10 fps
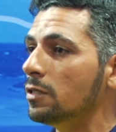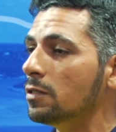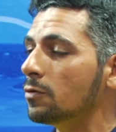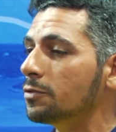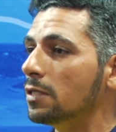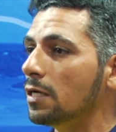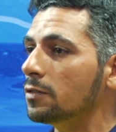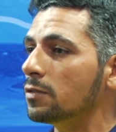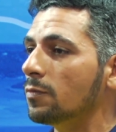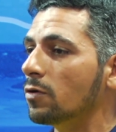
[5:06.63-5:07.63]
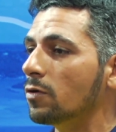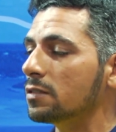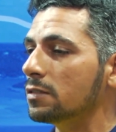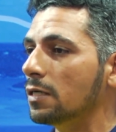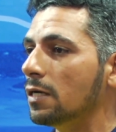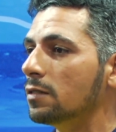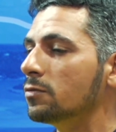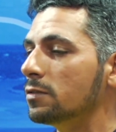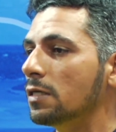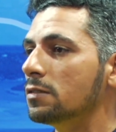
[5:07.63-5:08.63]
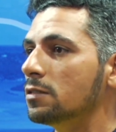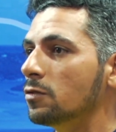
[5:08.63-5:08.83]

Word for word: ir ao ginásio, quem mora na cidade, ou cidades